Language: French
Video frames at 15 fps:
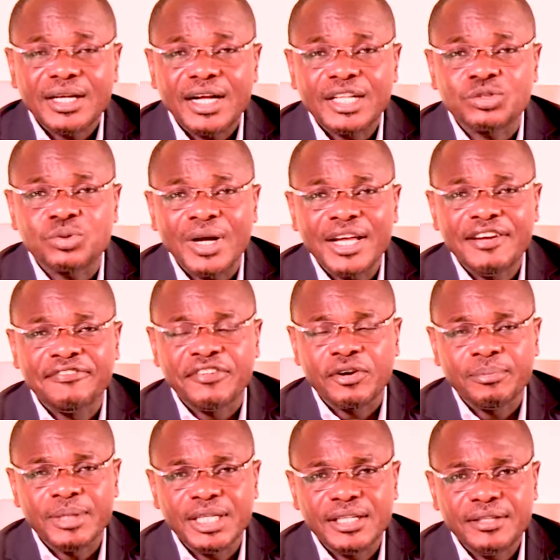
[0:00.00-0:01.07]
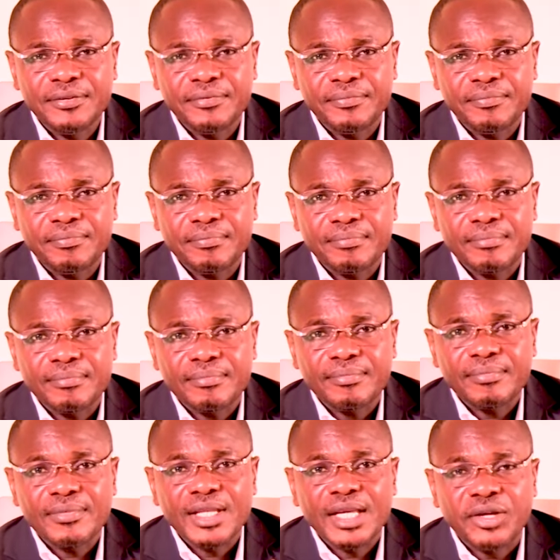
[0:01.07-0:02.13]
en tout cas informés
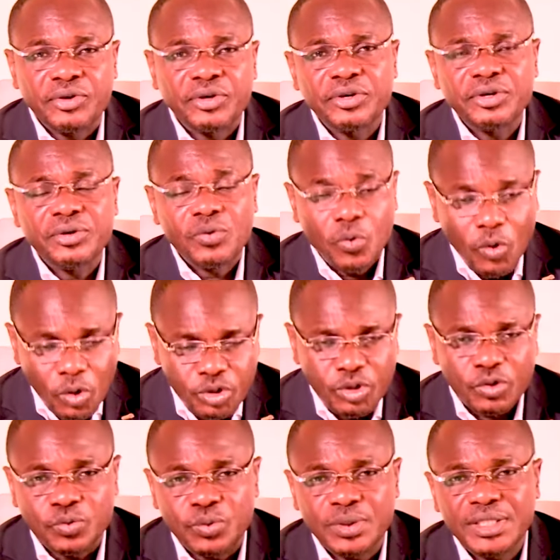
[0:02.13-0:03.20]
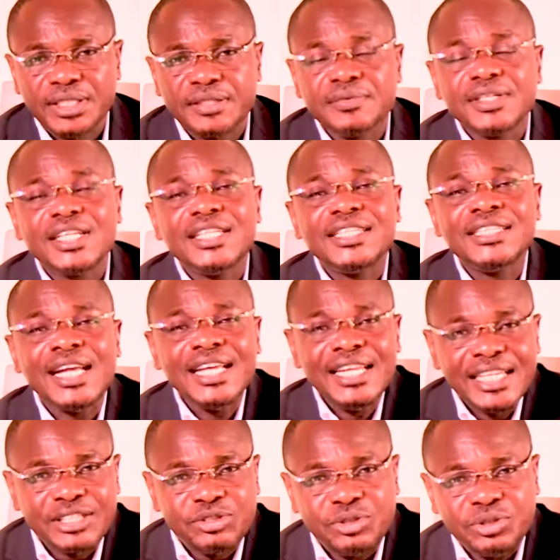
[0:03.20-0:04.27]
qu'aujourd'hui, il y a
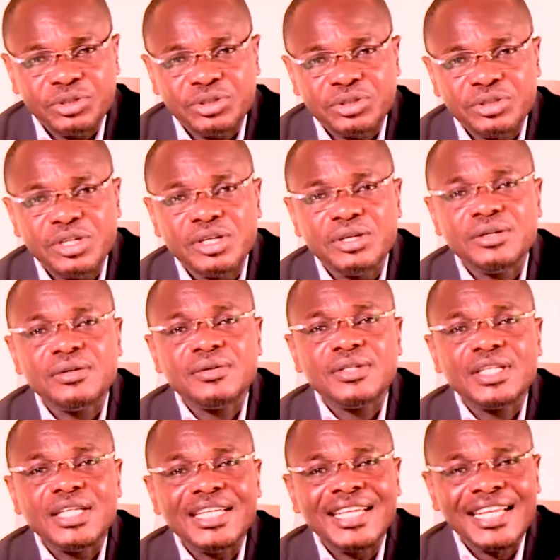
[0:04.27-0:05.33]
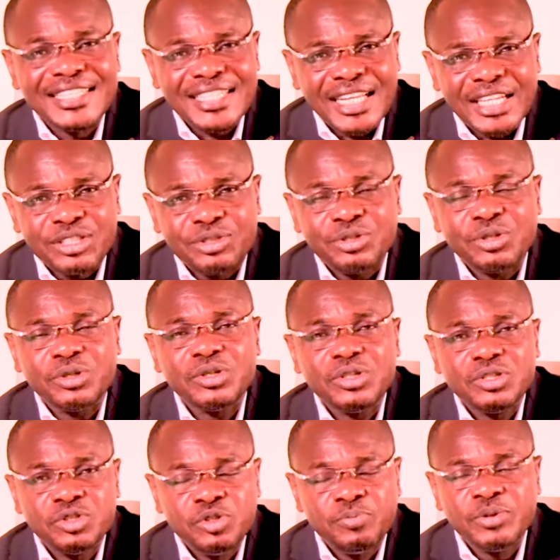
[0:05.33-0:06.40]
élection et installation
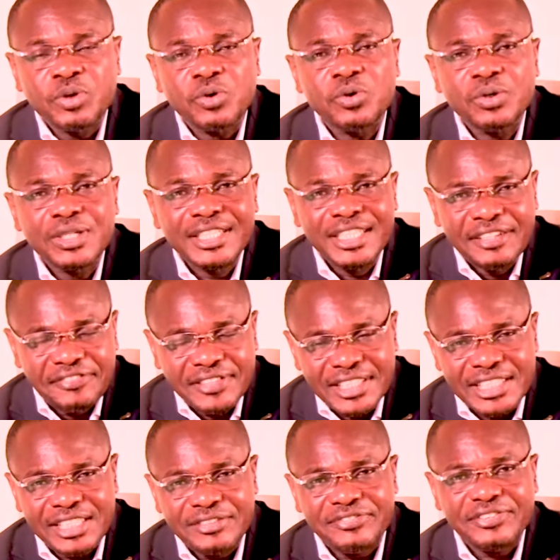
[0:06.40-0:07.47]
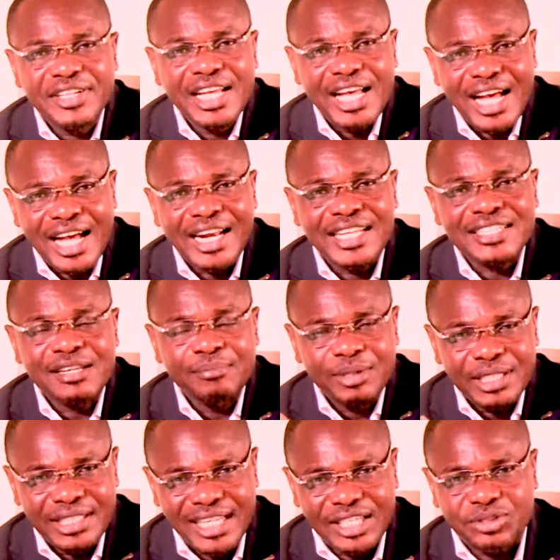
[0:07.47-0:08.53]
du bureau définitif à
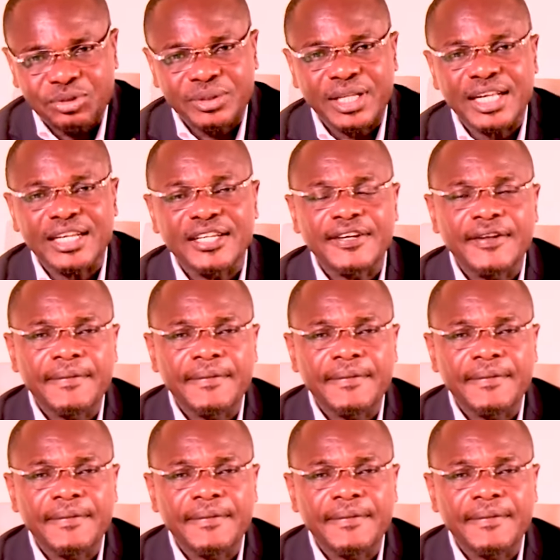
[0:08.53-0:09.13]
l'Assemblée nationale.